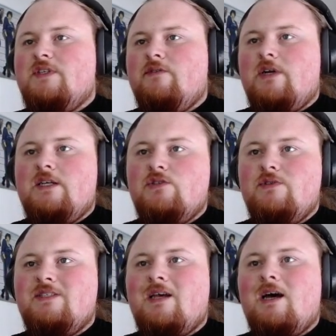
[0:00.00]
à savoir la
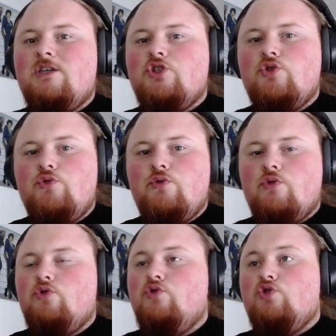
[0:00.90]
zone Sahara
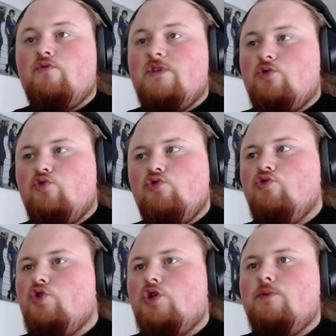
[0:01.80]
2 que je viens tout
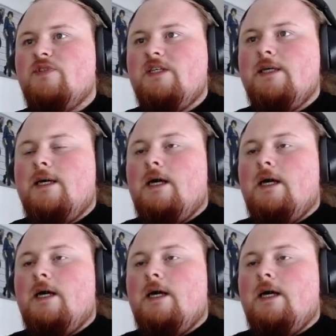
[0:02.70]
juste de commencer.